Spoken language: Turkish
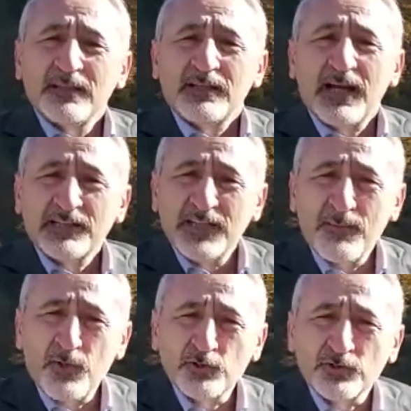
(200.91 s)
katliam
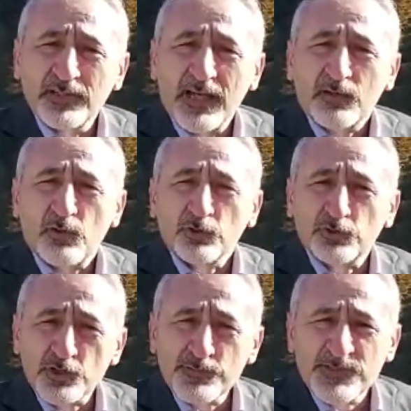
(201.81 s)
olduğunda
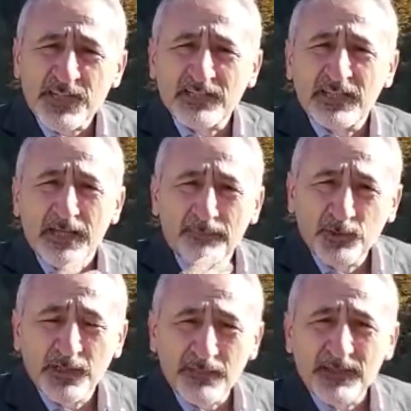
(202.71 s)
kontrolsüz bir şekilde
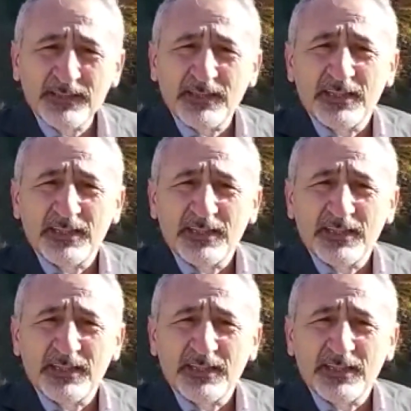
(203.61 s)
yapılıyor demektir.